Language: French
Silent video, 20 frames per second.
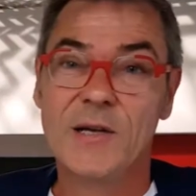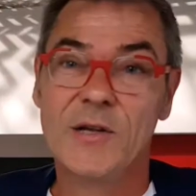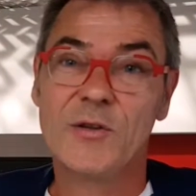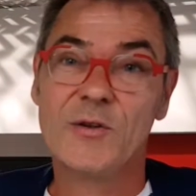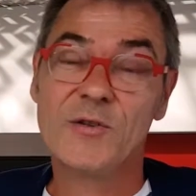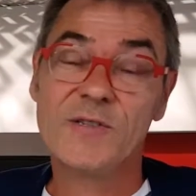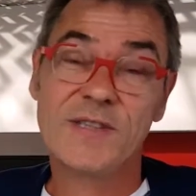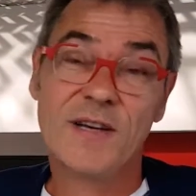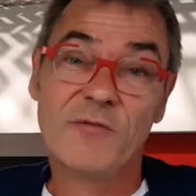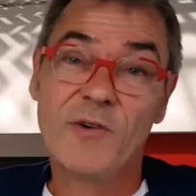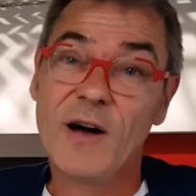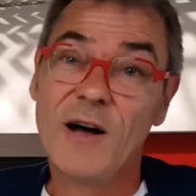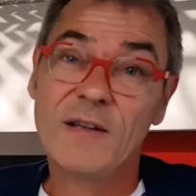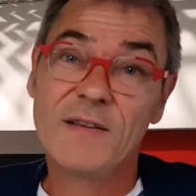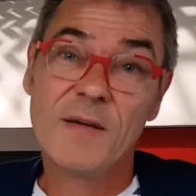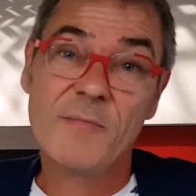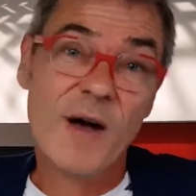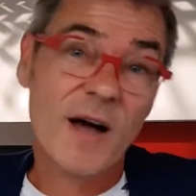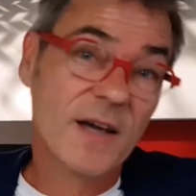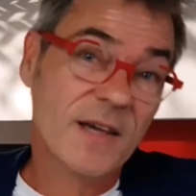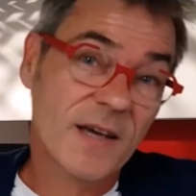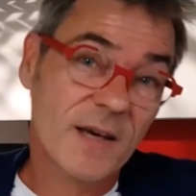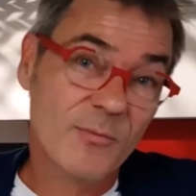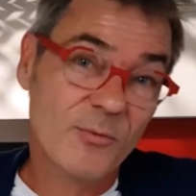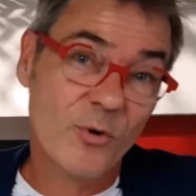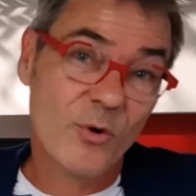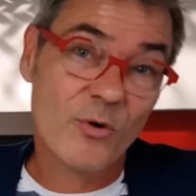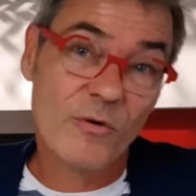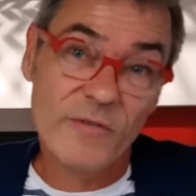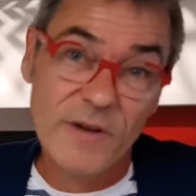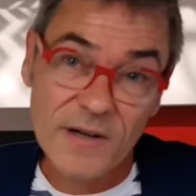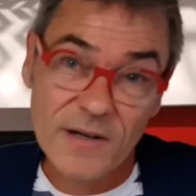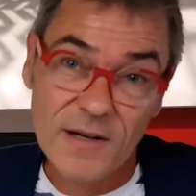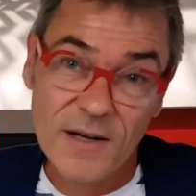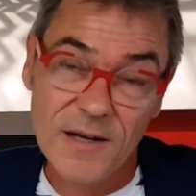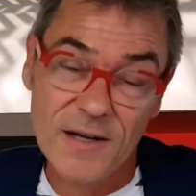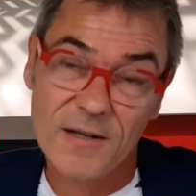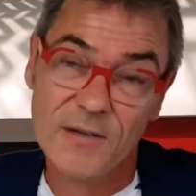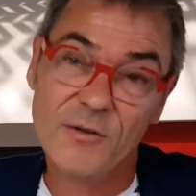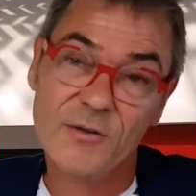de savoir démarquer pour
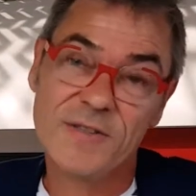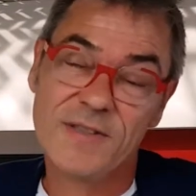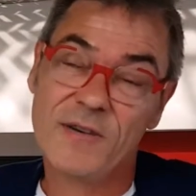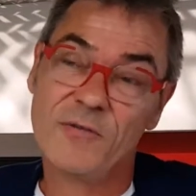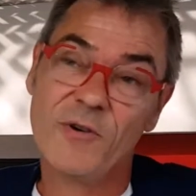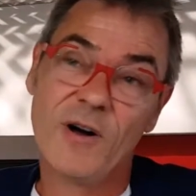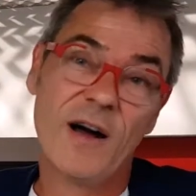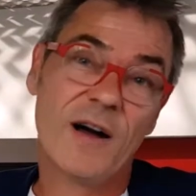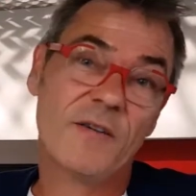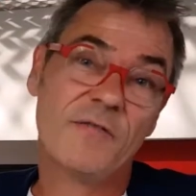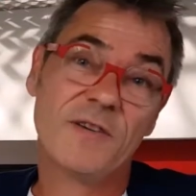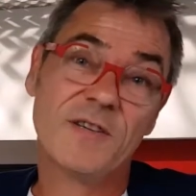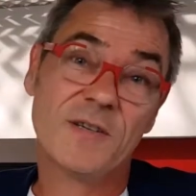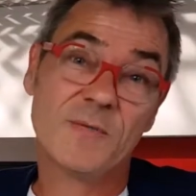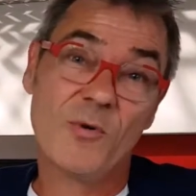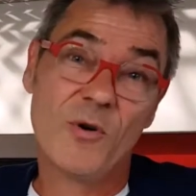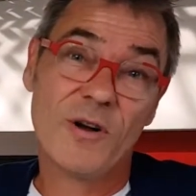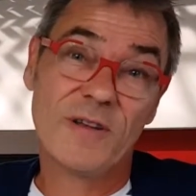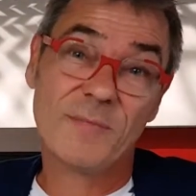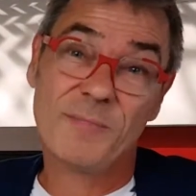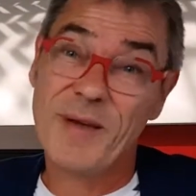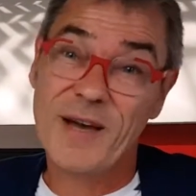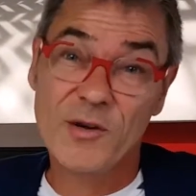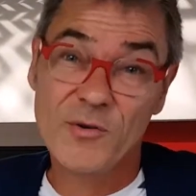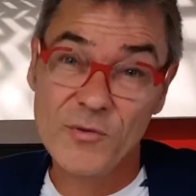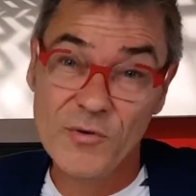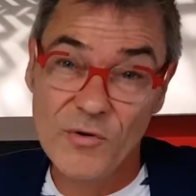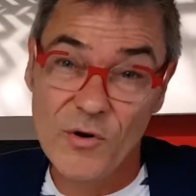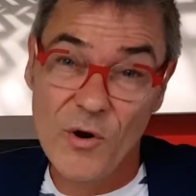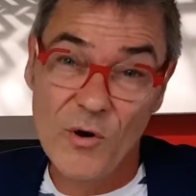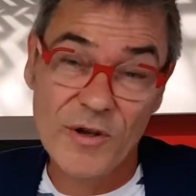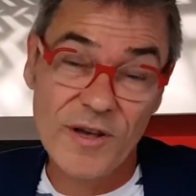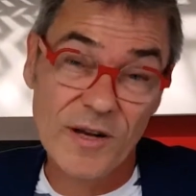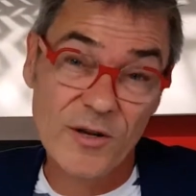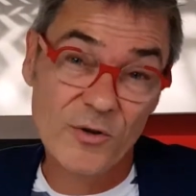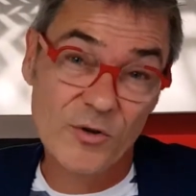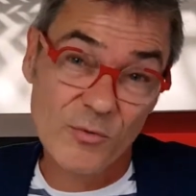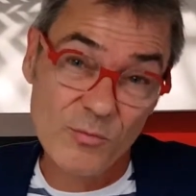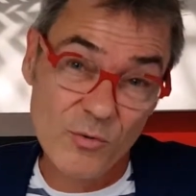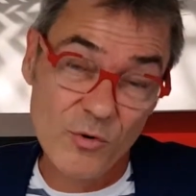convaincre, de savoir effectivement être percutant en
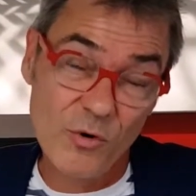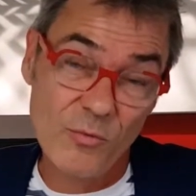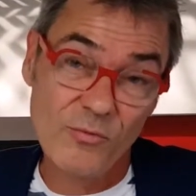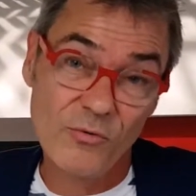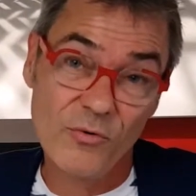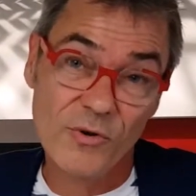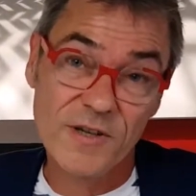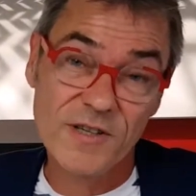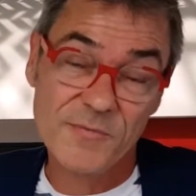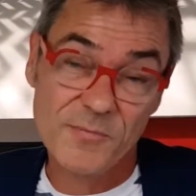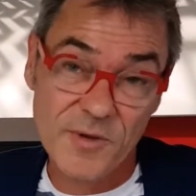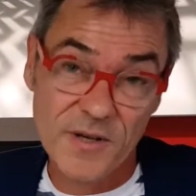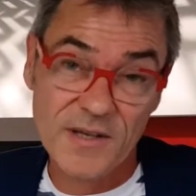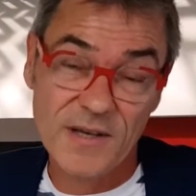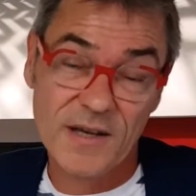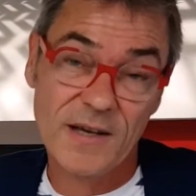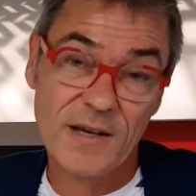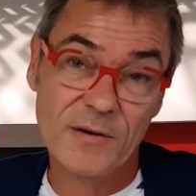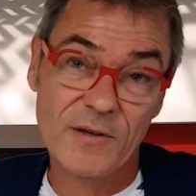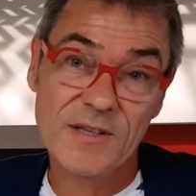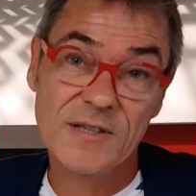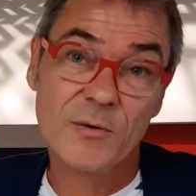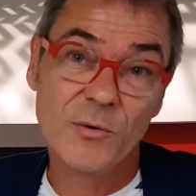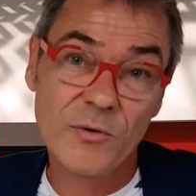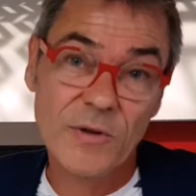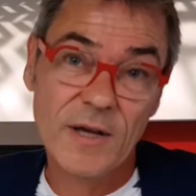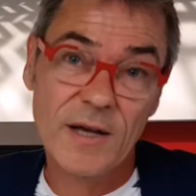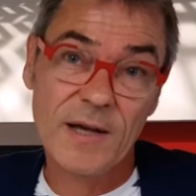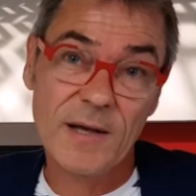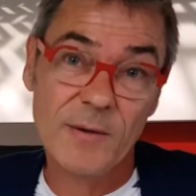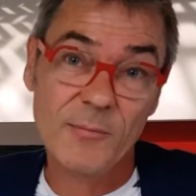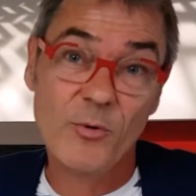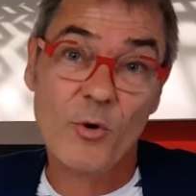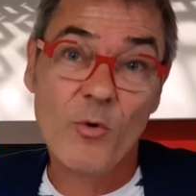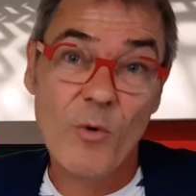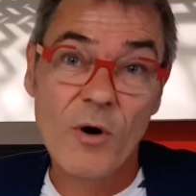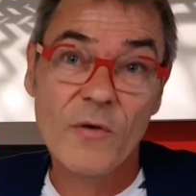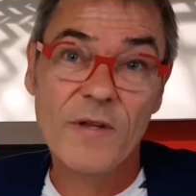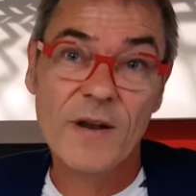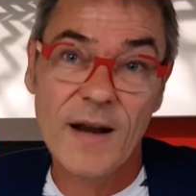quelques mots pour expliquer qui on est et
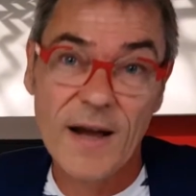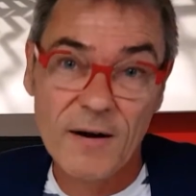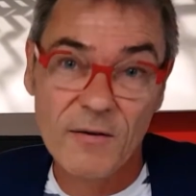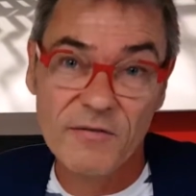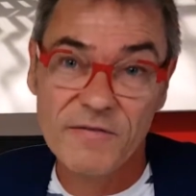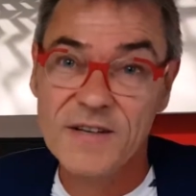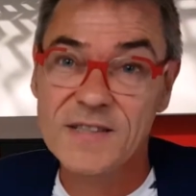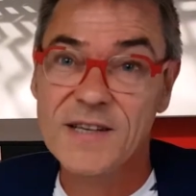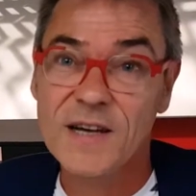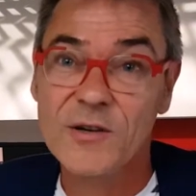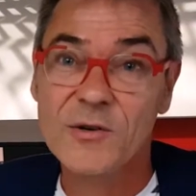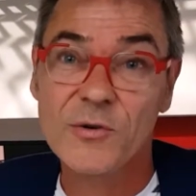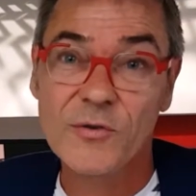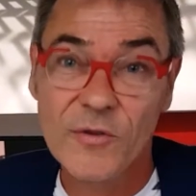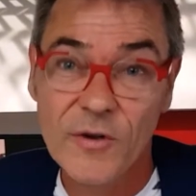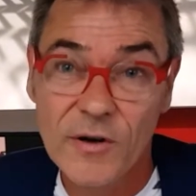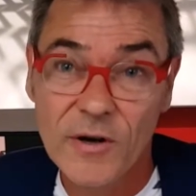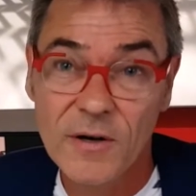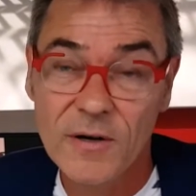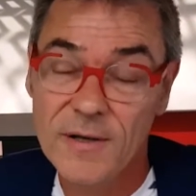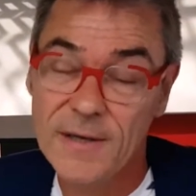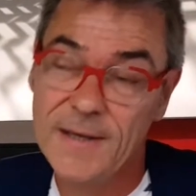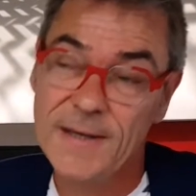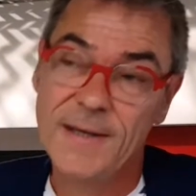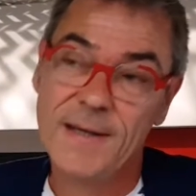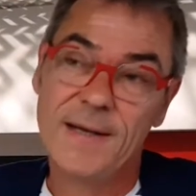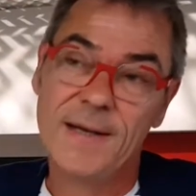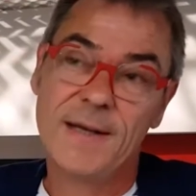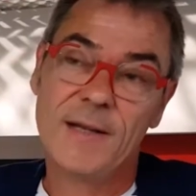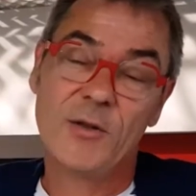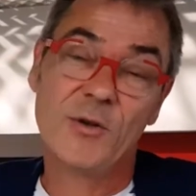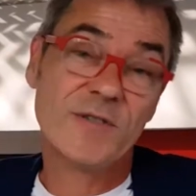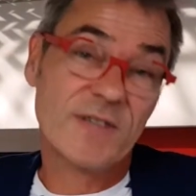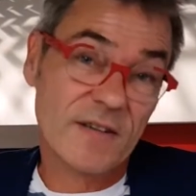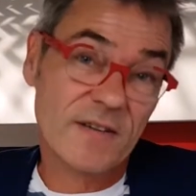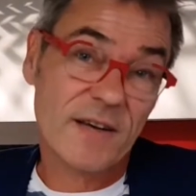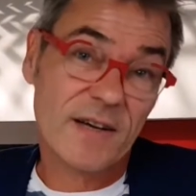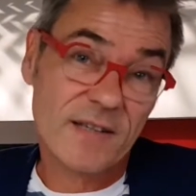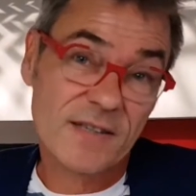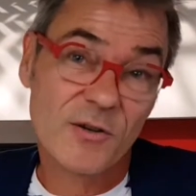pourquoi on est là en face d'un recruteur, de
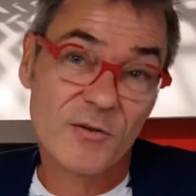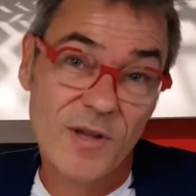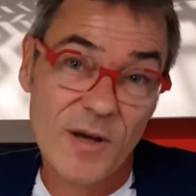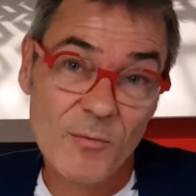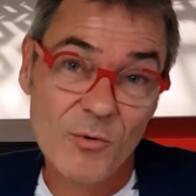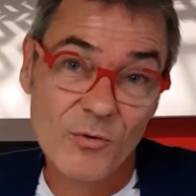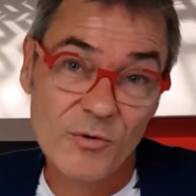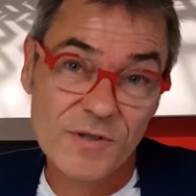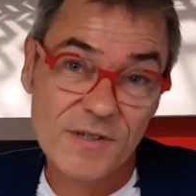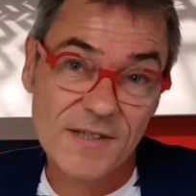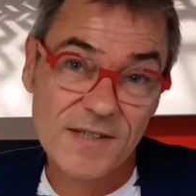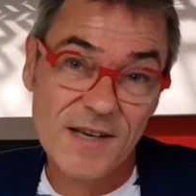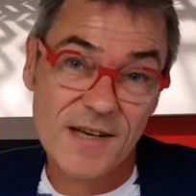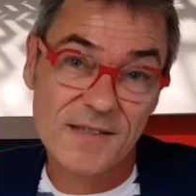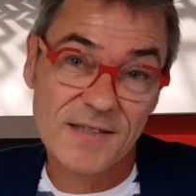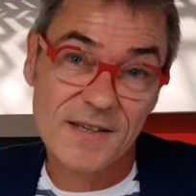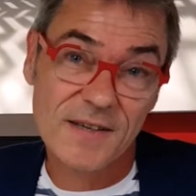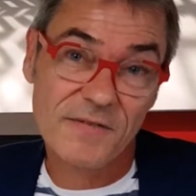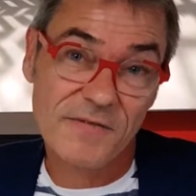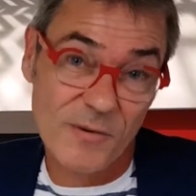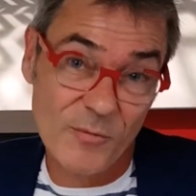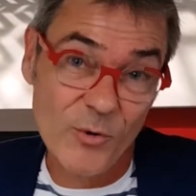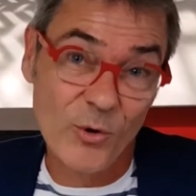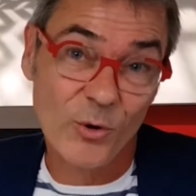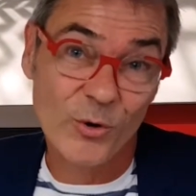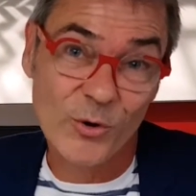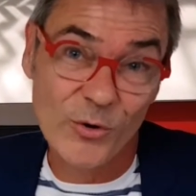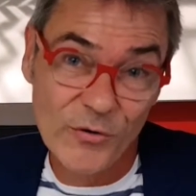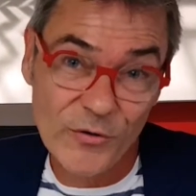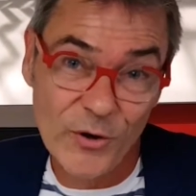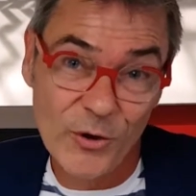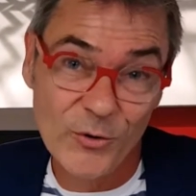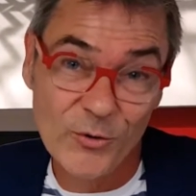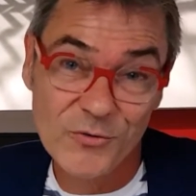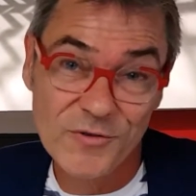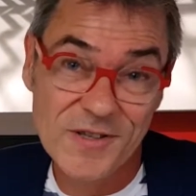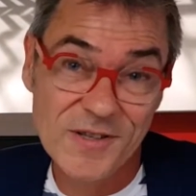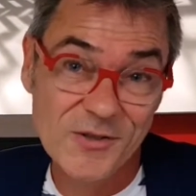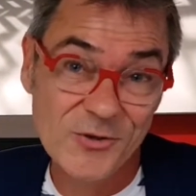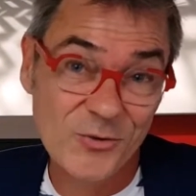s'intéresser en amont aussi à ces fameux recruteurs
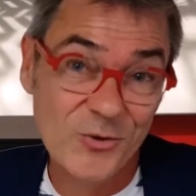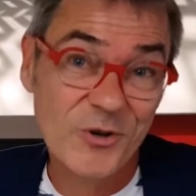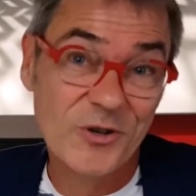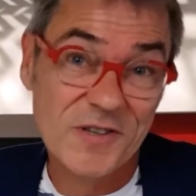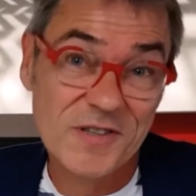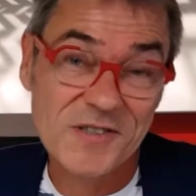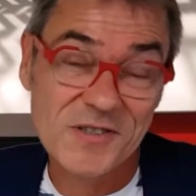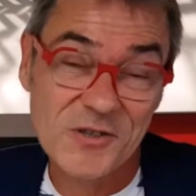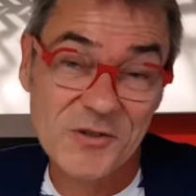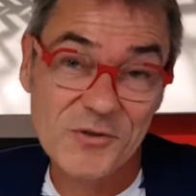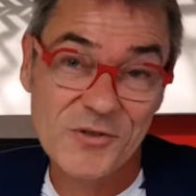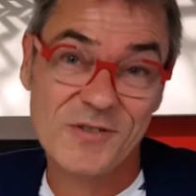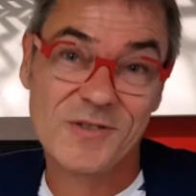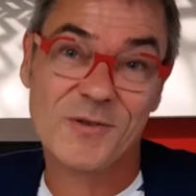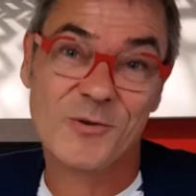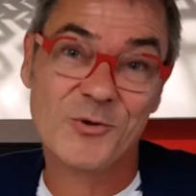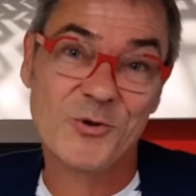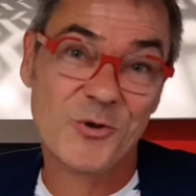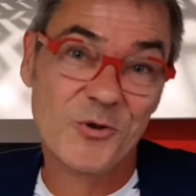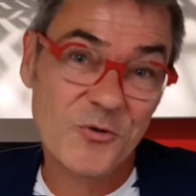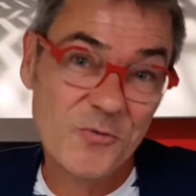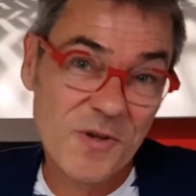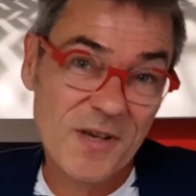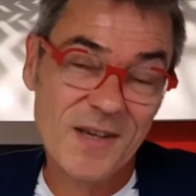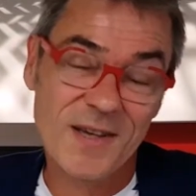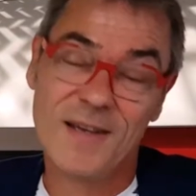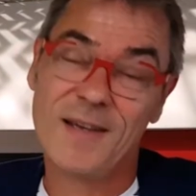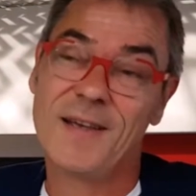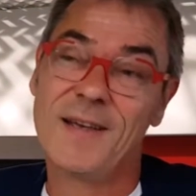dont ils ont connaissance aujourd'hui,